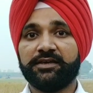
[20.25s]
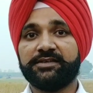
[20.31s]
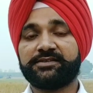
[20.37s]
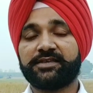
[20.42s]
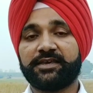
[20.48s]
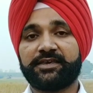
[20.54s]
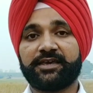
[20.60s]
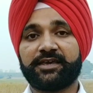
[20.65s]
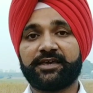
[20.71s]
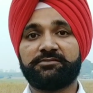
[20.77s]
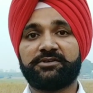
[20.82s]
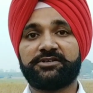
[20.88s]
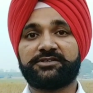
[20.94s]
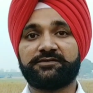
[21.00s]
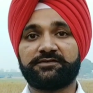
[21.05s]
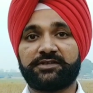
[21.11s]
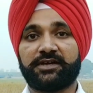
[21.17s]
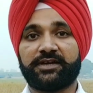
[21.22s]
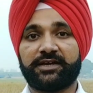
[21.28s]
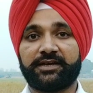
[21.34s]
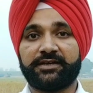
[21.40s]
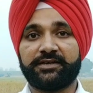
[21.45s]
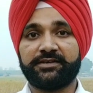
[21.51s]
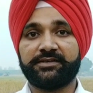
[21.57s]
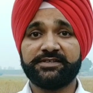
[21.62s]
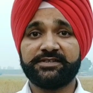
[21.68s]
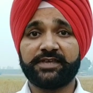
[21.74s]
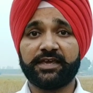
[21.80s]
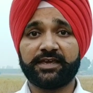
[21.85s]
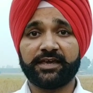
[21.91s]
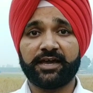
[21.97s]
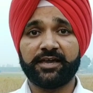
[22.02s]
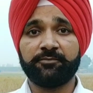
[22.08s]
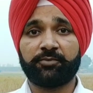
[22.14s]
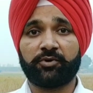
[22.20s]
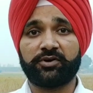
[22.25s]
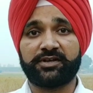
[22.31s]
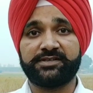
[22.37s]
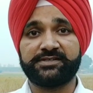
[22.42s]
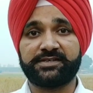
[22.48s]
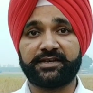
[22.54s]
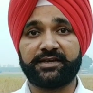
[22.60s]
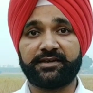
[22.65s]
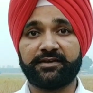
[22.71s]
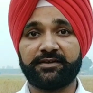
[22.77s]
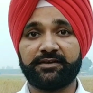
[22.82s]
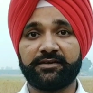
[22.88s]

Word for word: इसकी क्या महत्वता है इसकी क्या इंपॉर्टेंस है